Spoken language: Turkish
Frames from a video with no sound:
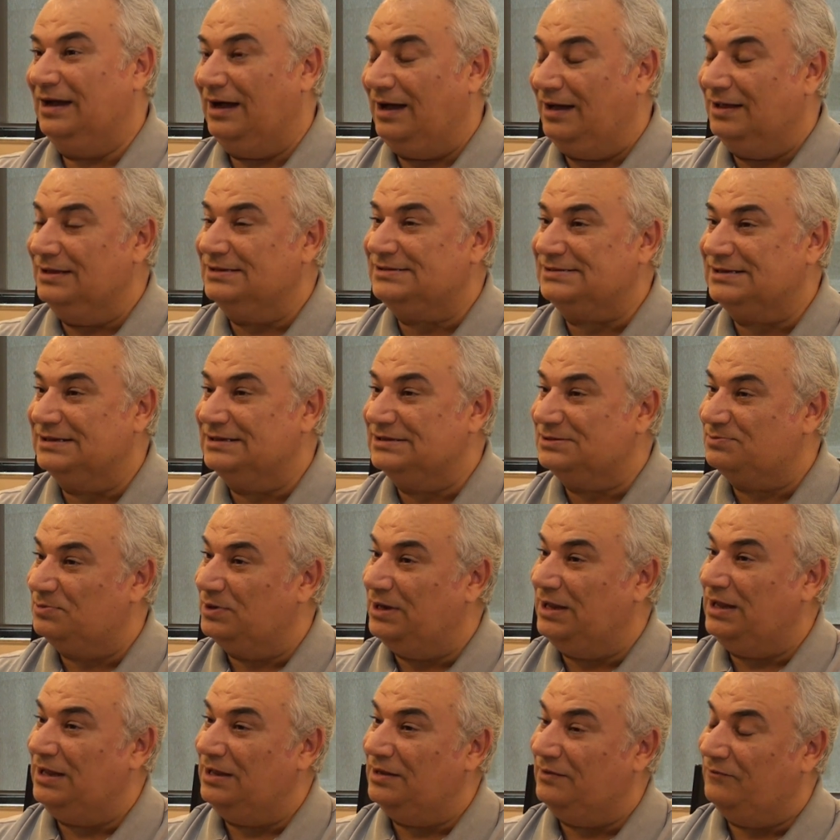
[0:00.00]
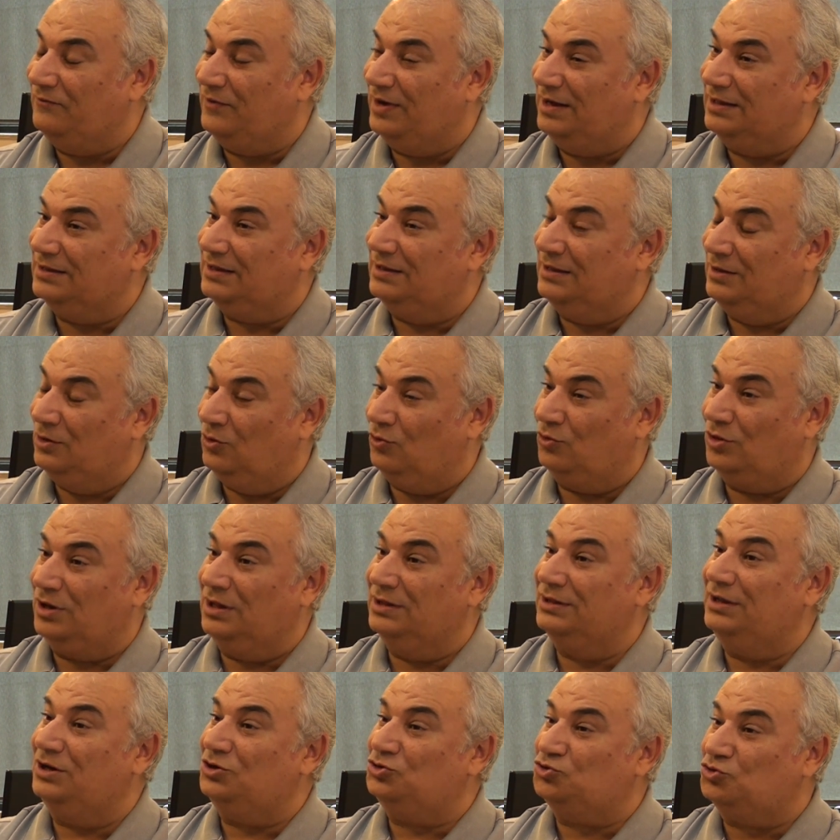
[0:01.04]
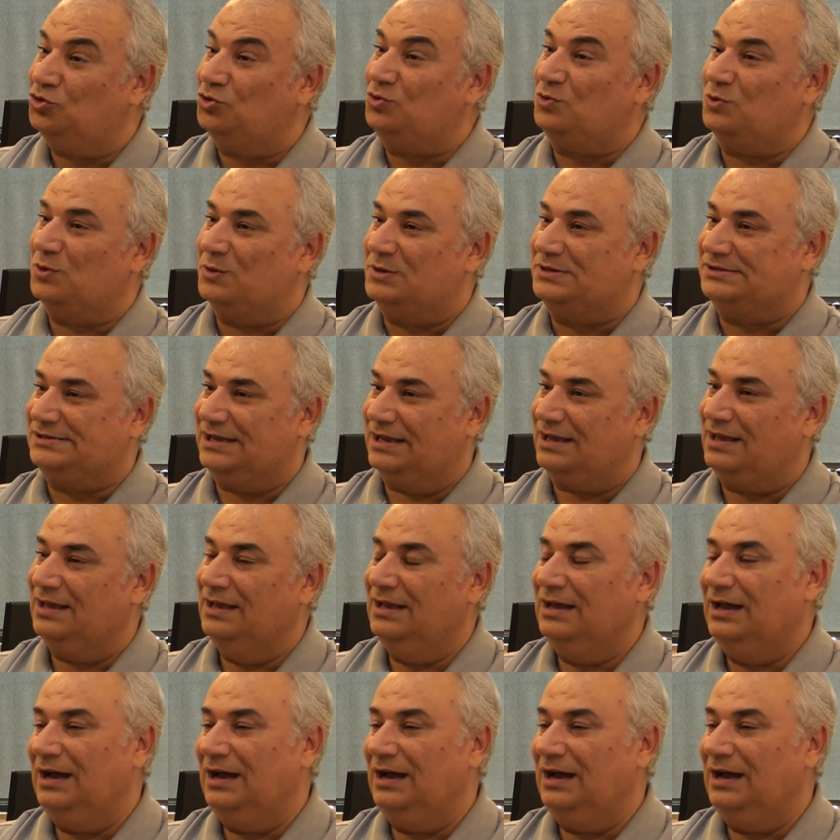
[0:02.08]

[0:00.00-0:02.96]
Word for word: Alsanız bile e, oranlar çok yüksek.